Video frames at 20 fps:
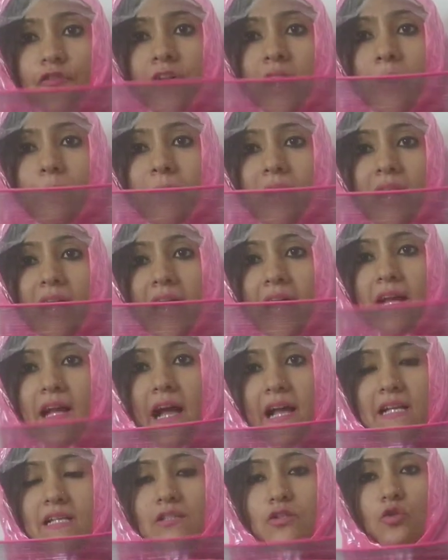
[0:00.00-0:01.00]
फ्री अम्ब्रेला है
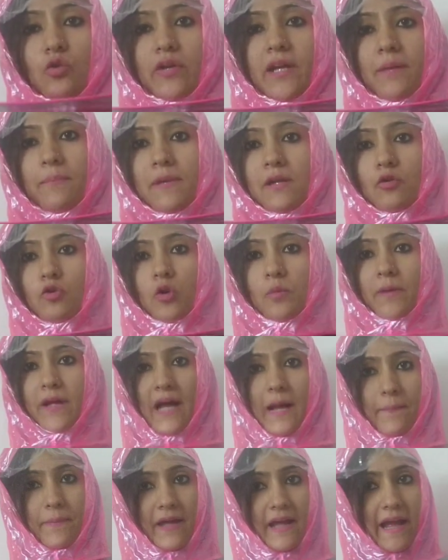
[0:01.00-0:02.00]
गाइस तो ये बिल्कुल भी
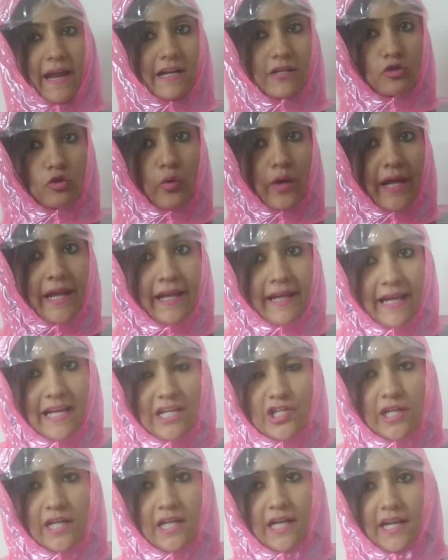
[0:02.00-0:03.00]
आपके हैंड्स को एंगेज
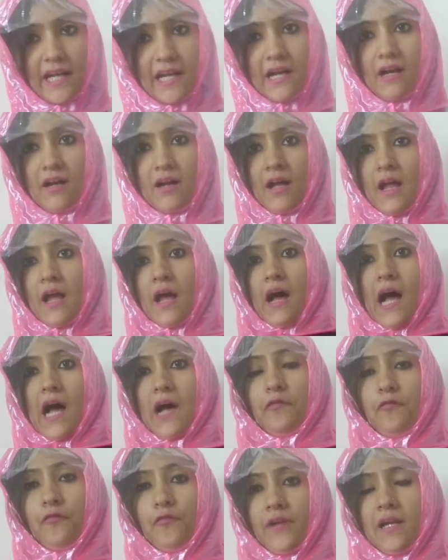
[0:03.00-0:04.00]
नहीं करेगा
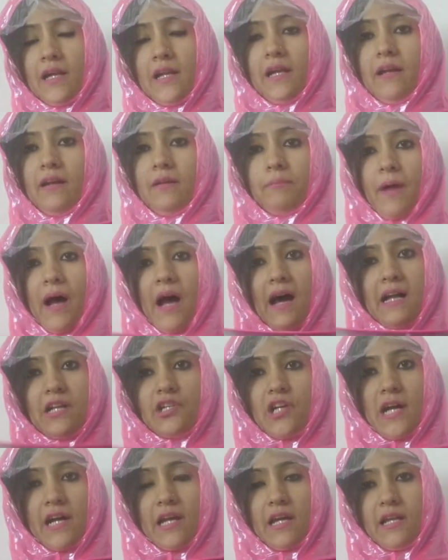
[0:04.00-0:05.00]
आप फ्रीली बाहर
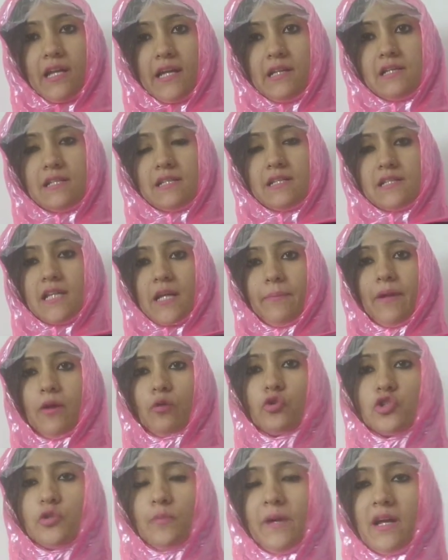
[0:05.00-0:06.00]
जाके रेनी सीजन में
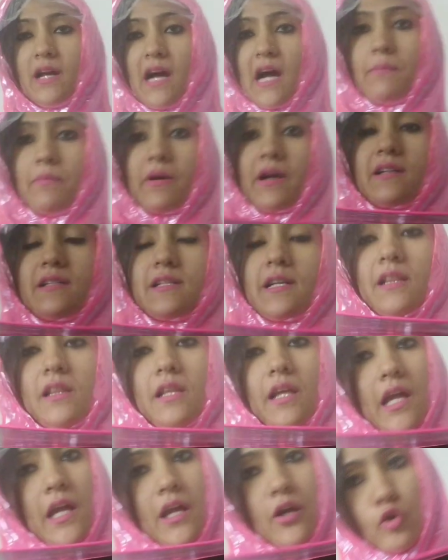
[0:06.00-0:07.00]
कुछ भी काम कर सकते
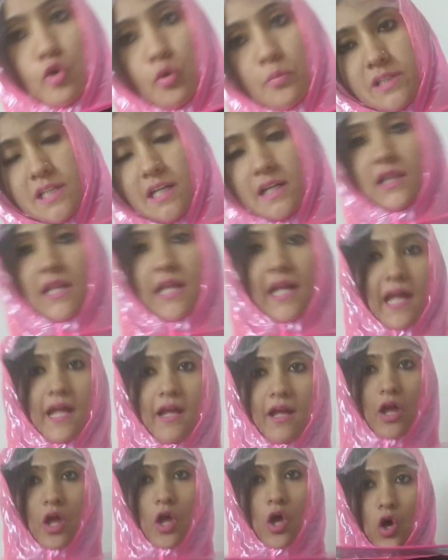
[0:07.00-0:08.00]
हैं घूम सकते हैं
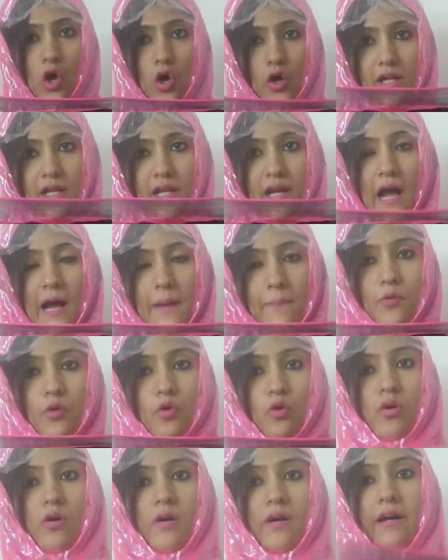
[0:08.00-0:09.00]
और ये
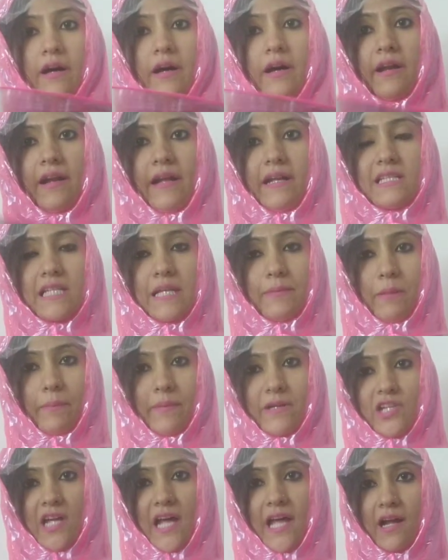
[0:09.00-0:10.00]
आपको रेन से भी
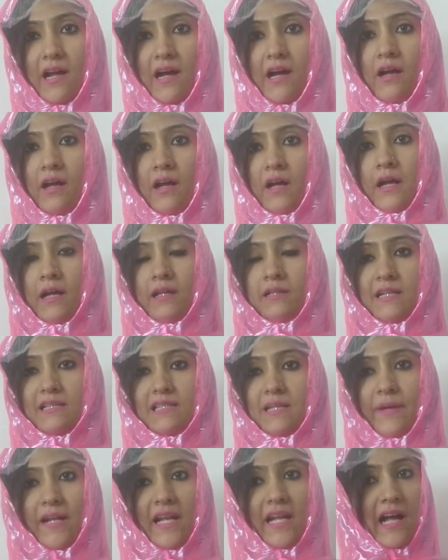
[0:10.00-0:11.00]
बचाएगा जैसे
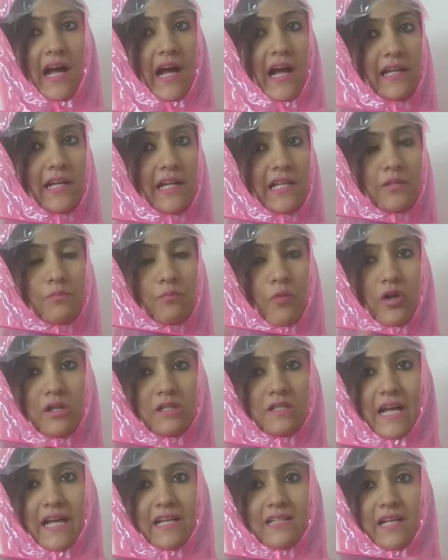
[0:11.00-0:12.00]
मैंने कहा ये स्मॉल
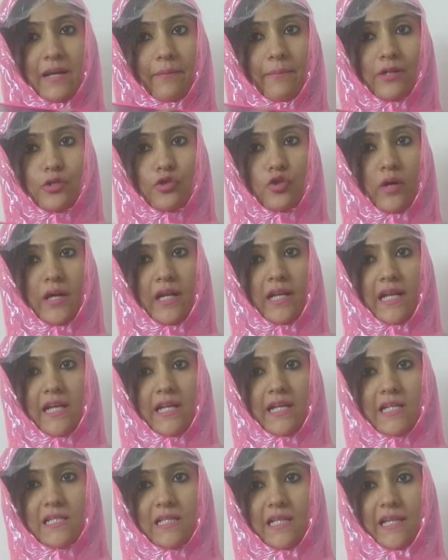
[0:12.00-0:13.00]
साइज है बच्चों के लिए
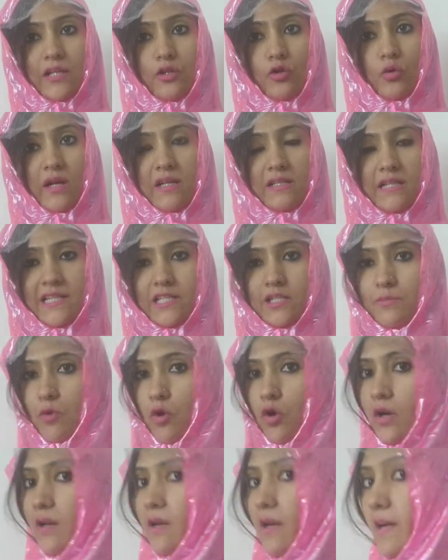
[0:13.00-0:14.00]
इसलिए थोड़ा सा
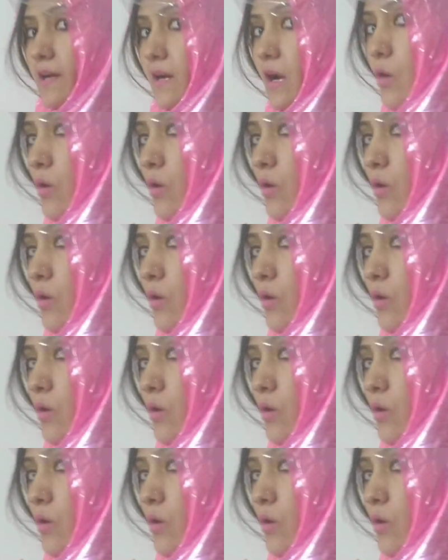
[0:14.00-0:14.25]
स्मॉल लग रहा